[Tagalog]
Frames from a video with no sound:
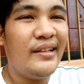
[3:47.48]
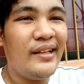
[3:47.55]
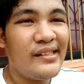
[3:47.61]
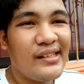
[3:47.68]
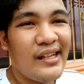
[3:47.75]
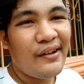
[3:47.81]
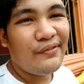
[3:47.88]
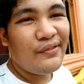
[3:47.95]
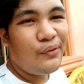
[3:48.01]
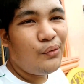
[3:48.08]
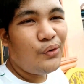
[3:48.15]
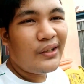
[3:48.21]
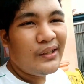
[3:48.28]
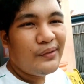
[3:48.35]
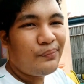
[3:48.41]
Let's have a
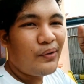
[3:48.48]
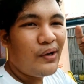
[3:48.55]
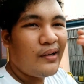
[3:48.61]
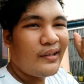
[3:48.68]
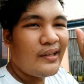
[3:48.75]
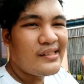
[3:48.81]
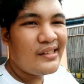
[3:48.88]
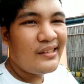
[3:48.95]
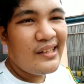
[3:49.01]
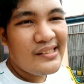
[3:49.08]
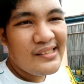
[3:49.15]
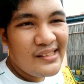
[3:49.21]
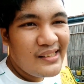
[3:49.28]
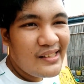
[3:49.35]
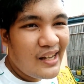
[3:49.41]
work in progress and
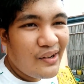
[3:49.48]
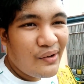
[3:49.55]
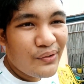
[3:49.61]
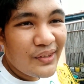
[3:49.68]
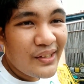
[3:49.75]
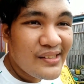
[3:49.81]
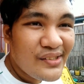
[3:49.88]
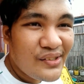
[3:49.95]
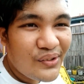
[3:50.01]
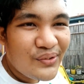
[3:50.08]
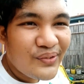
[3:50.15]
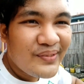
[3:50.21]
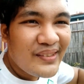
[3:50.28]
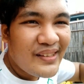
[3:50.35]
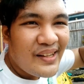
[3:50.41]
let's see how things go.
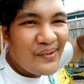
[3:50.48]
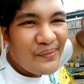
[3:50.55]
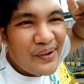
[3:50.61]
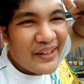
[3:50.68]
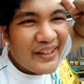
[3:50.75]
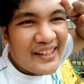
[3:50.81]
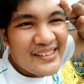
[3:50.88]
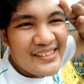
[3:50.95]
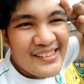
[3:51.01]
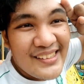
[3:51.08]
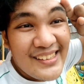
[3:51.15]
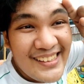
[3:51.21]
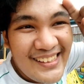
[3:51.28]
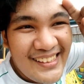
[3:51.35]
Bye guys.